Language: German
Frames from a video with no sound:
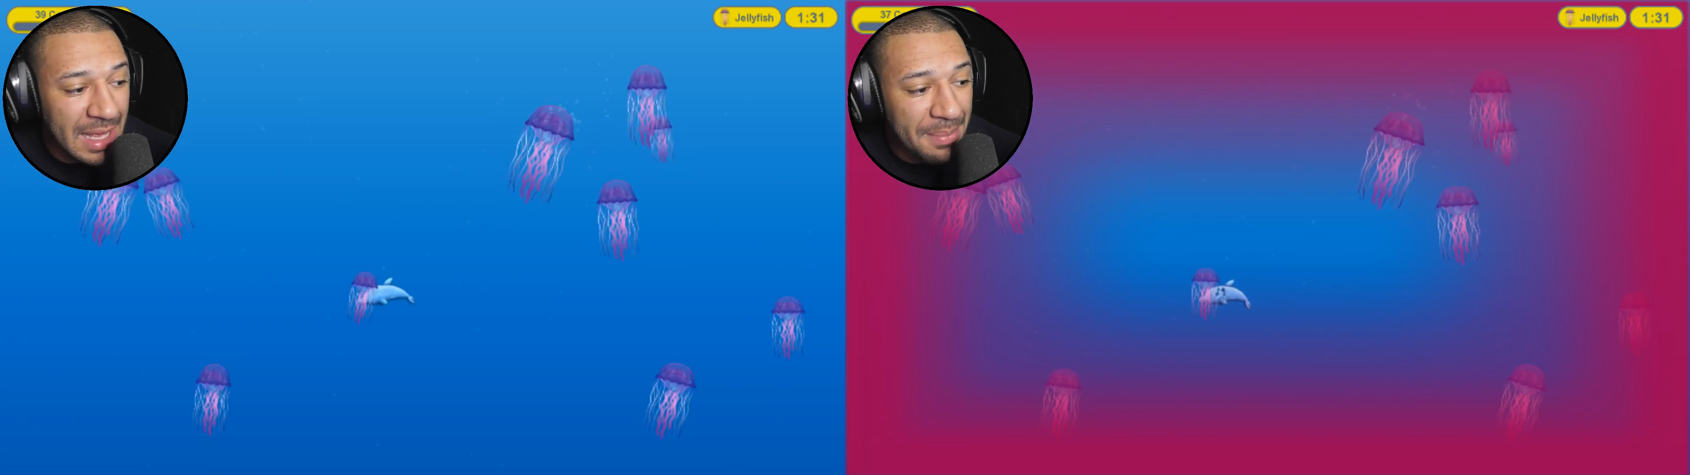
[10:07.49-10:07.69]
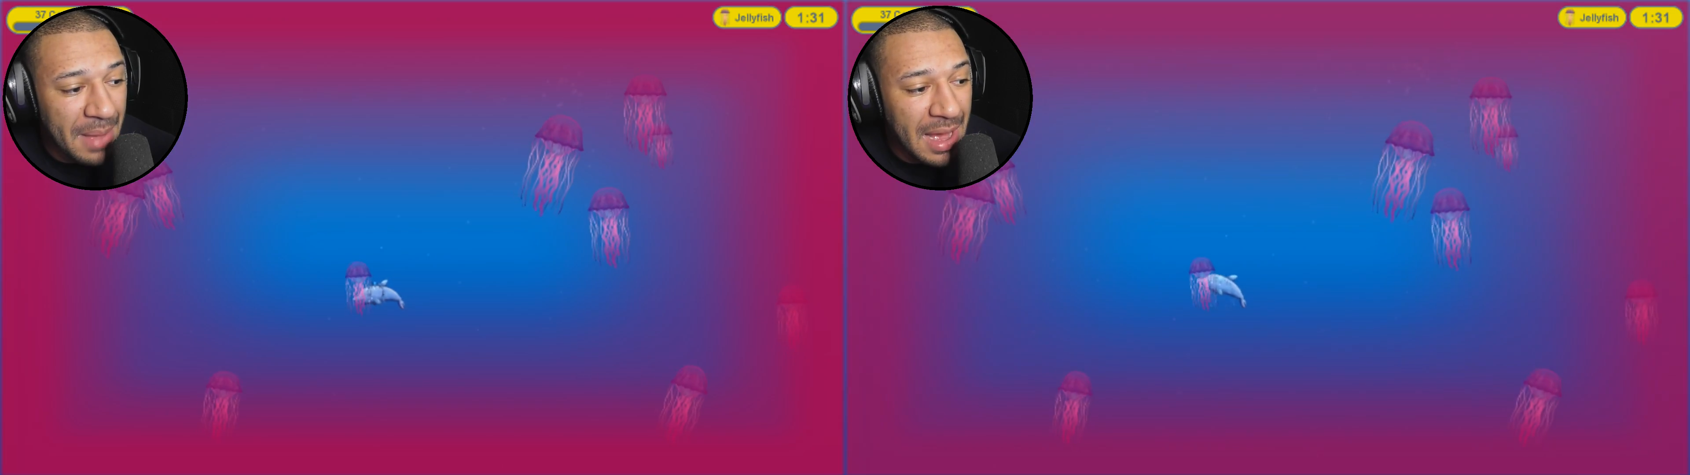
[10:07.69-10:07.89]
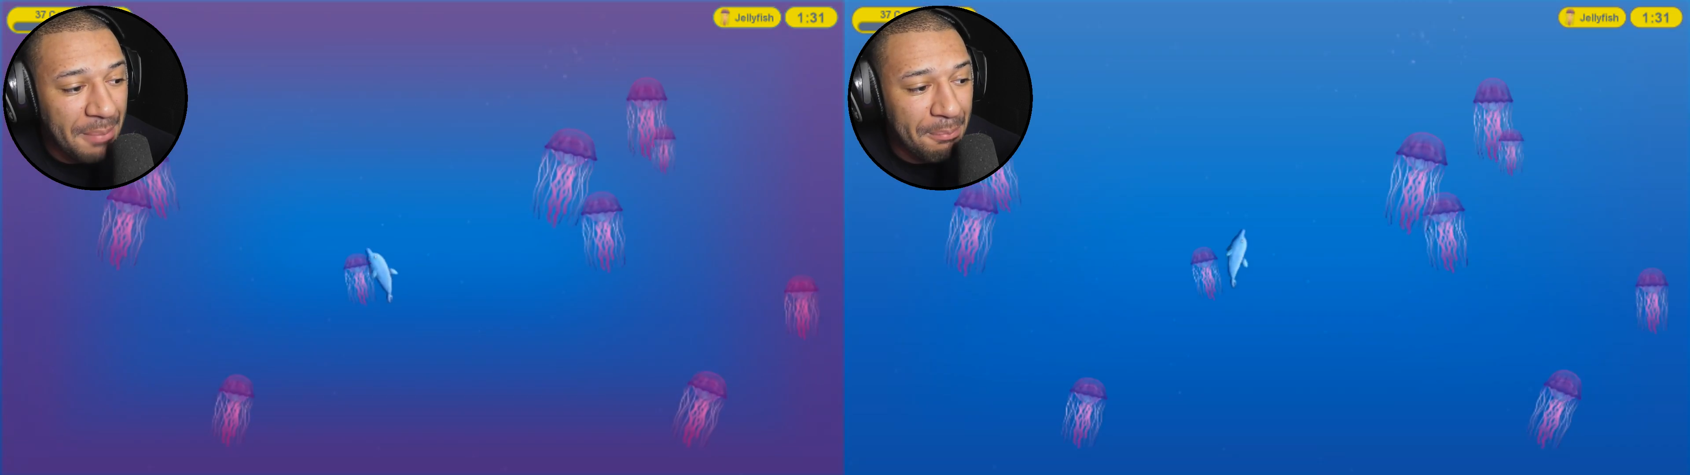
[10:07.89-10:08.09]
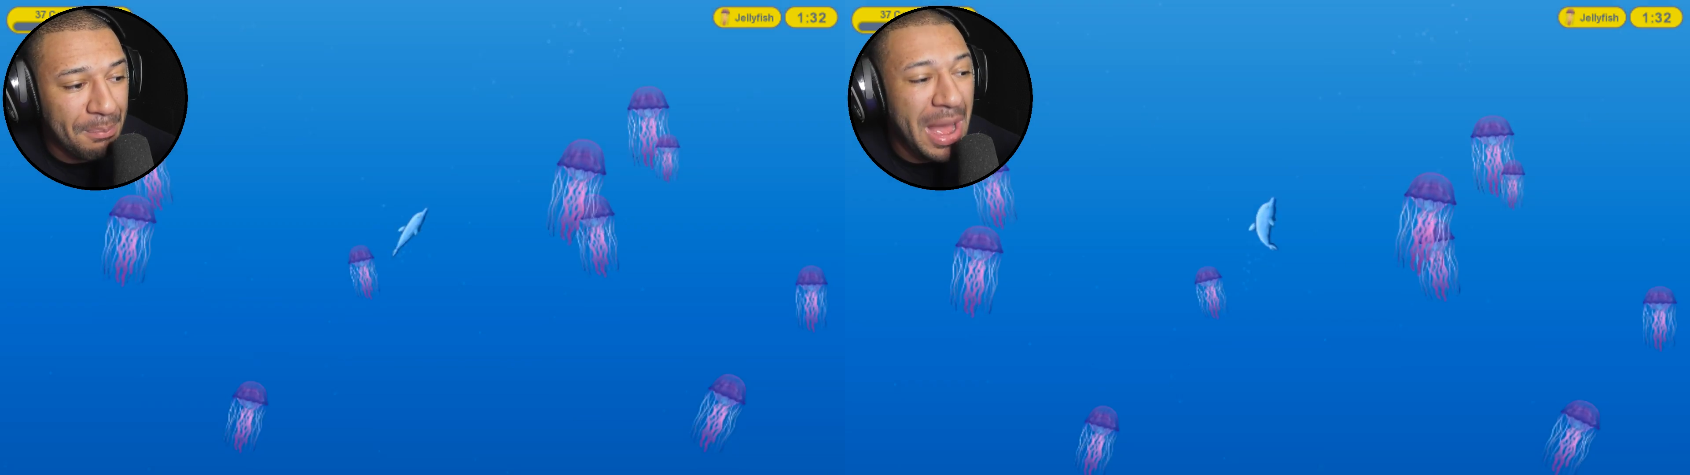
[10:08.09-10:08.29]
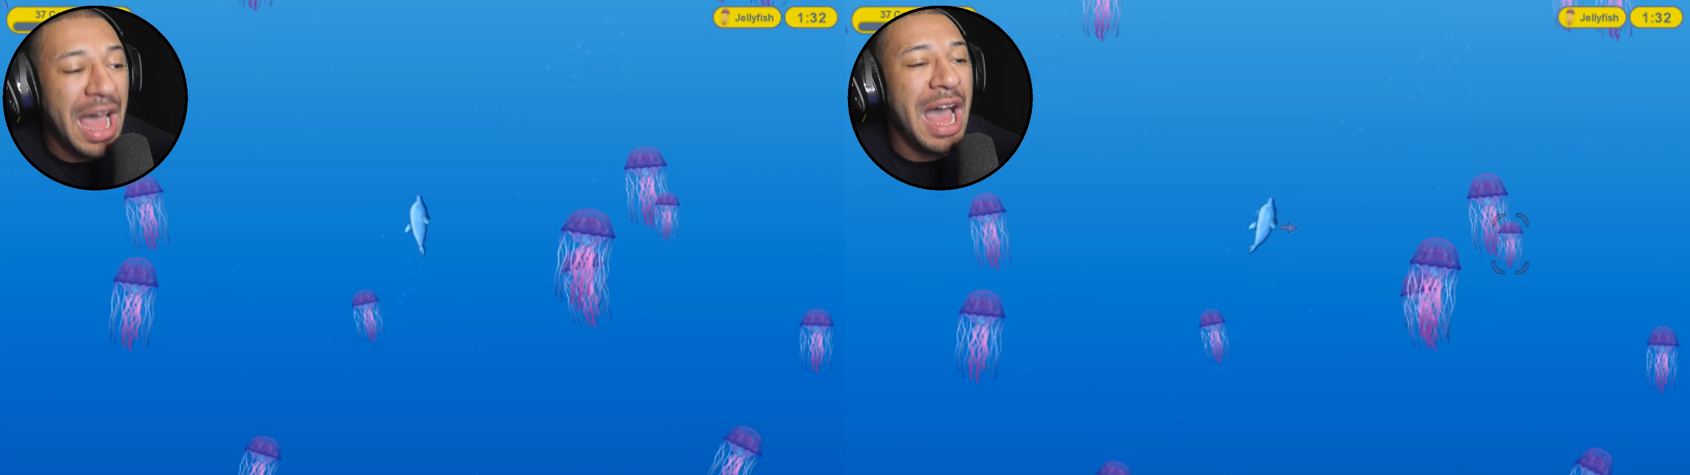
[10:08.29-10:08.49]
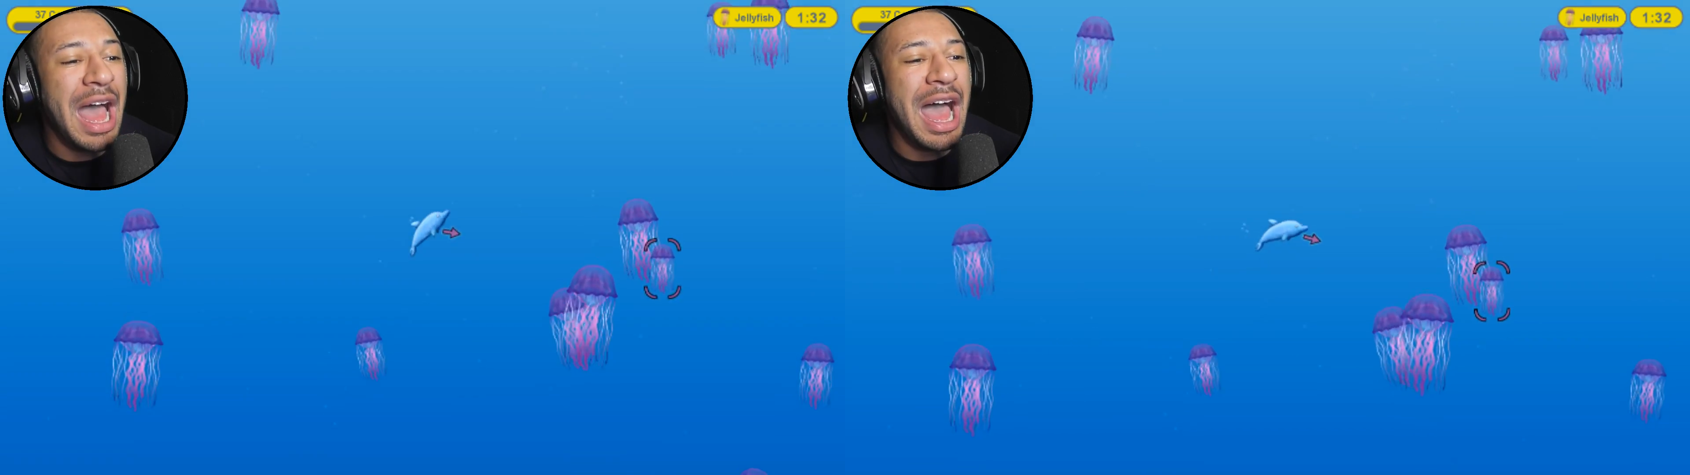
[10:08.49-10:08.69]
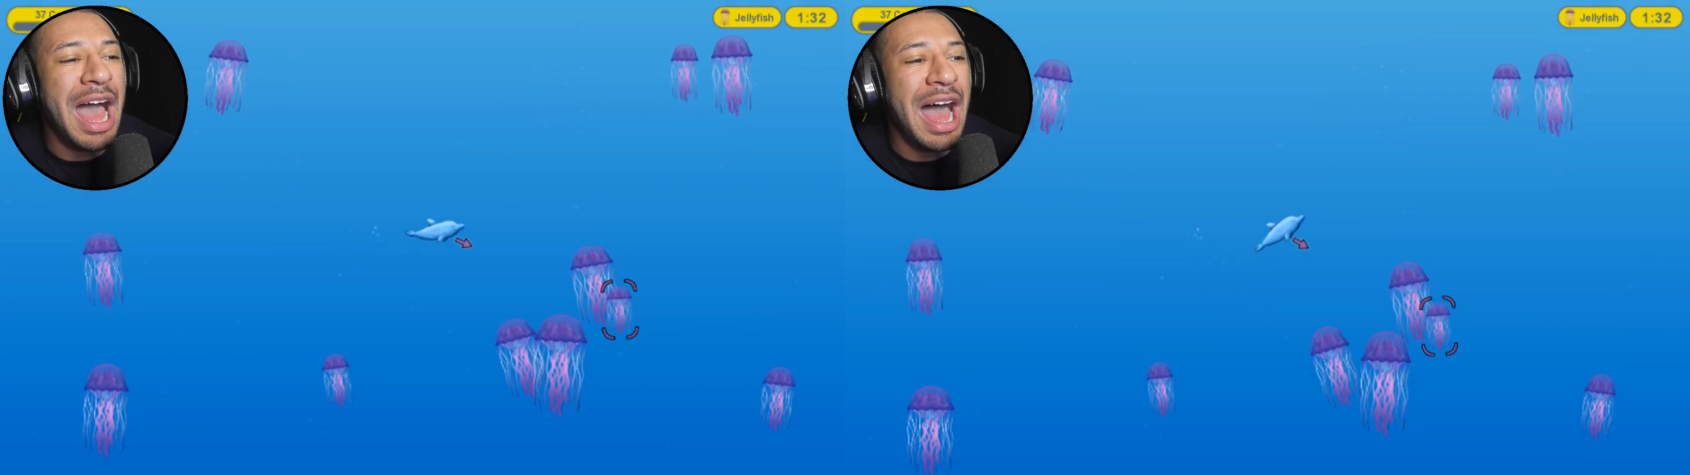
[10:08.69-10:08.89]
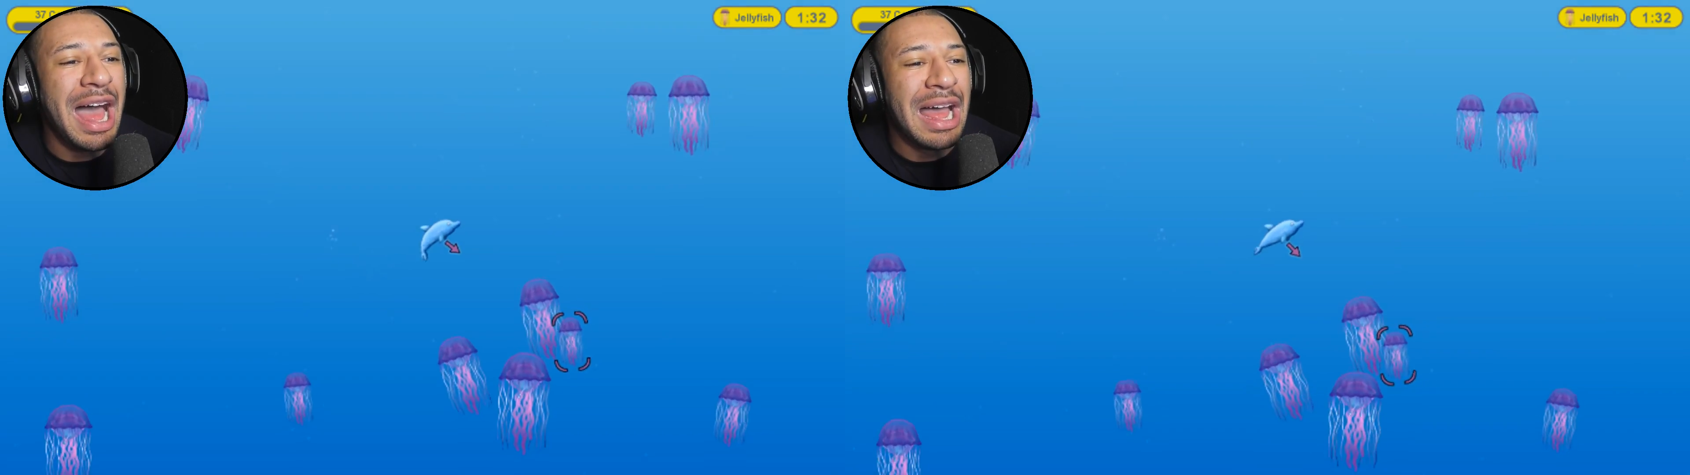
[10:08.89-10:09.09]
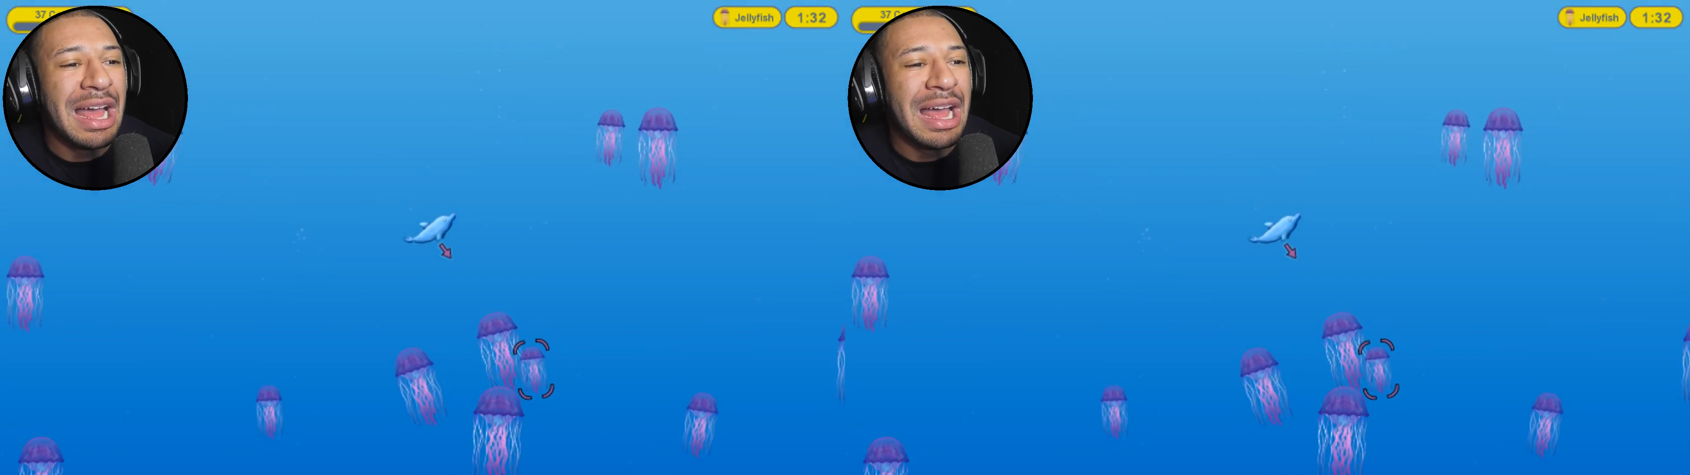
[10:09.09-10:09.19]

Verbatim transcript: immer... Ah!